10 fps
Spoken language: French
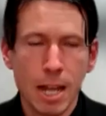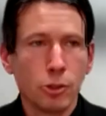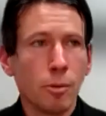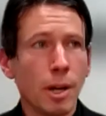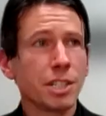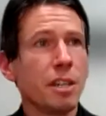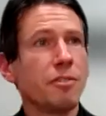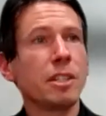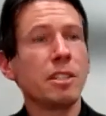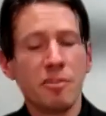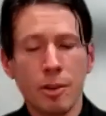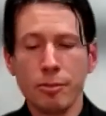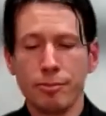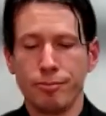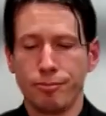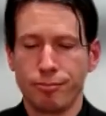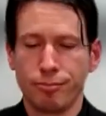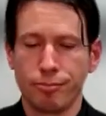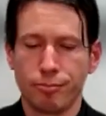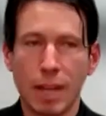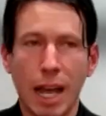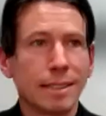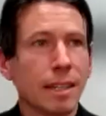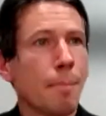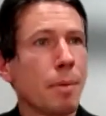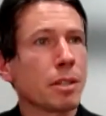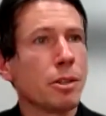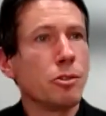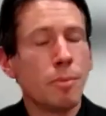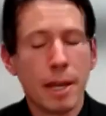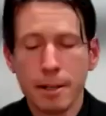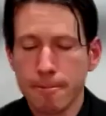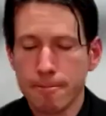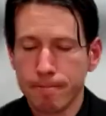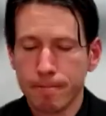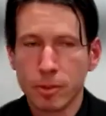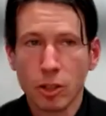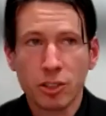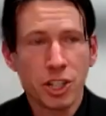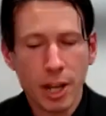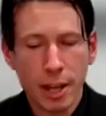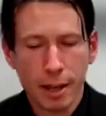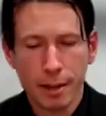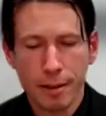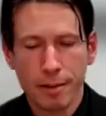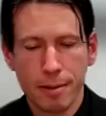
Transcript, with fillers: Dommage qui, effectivement, atteint la personne humaine dans sa chair,